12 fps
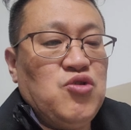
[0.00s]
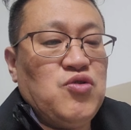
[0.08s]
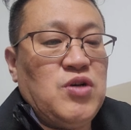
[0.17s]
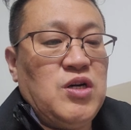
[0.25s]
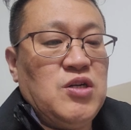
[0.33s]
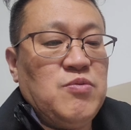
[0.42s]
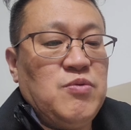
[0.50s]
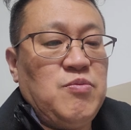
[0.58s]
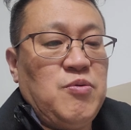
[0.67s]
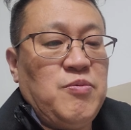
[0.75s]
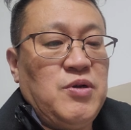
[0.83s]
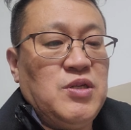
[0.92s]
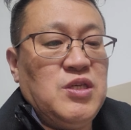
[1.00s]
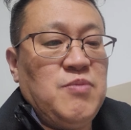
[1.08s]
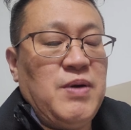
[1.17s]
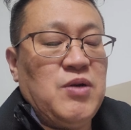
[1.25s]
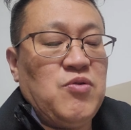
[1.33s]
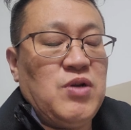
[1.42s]
주가 흐름을 보면
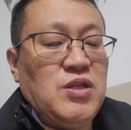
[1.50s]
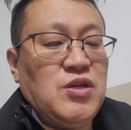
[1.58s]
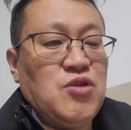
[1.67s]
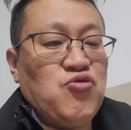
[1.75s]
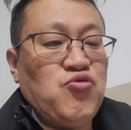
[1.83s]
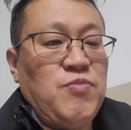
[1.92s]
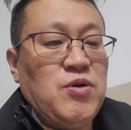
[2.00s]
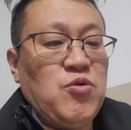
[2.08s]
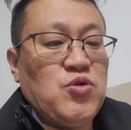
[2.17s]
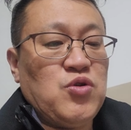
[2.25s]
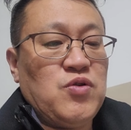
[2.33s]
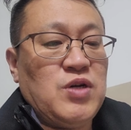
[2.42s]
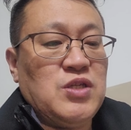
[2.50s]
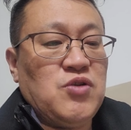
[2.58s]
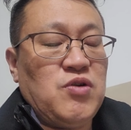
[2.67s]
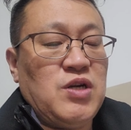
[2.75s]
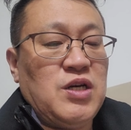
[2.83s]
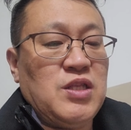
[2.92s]
2만 원 하던 게 9만 5천 원까지
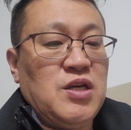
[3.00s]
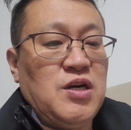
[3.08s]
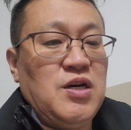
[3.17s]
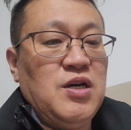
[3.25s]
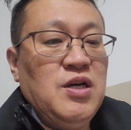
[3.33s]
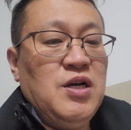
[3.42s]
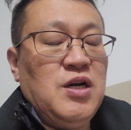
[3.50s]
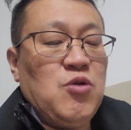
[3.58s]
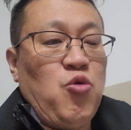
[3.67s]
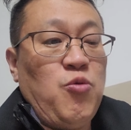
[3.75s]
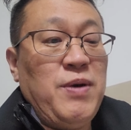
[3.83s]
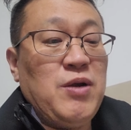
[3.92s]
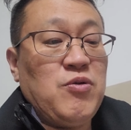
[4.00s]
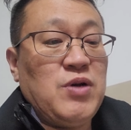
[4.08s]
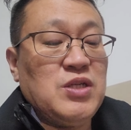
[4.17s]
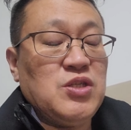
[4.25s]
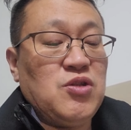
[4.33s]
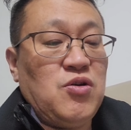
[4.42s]
올라갔다가 5만
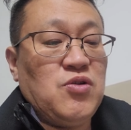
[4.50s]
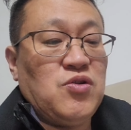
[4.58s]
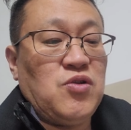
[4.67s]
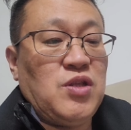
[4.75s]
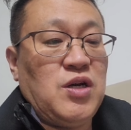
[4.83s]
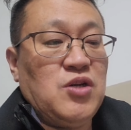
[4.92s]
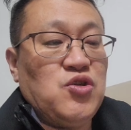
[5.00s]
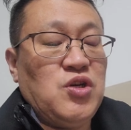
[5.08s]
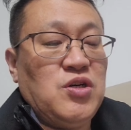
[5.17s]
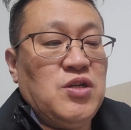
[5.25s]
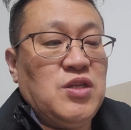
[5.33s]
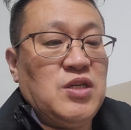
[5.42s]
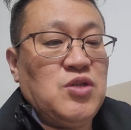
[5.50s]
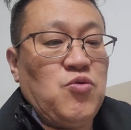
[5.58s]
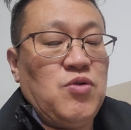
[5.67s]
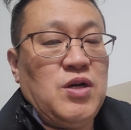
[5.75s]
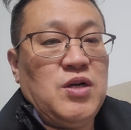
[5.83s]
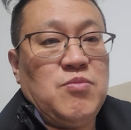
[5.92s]
원까지 떨어졌다가 최근에 다시
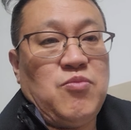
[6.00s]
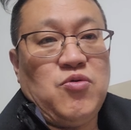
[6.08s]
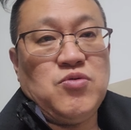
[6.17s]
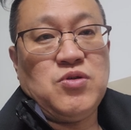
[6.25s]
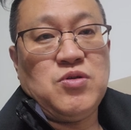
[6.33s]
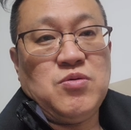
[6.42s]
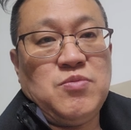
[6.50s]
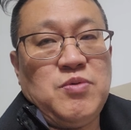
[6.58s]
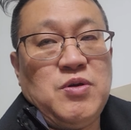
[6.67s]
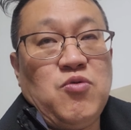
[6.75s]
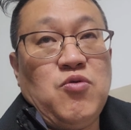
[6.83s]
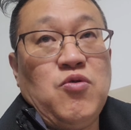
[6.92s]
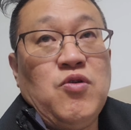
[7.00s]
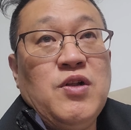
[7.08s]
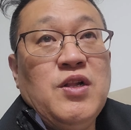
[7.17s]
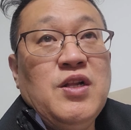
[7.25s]
올라가는 모습이고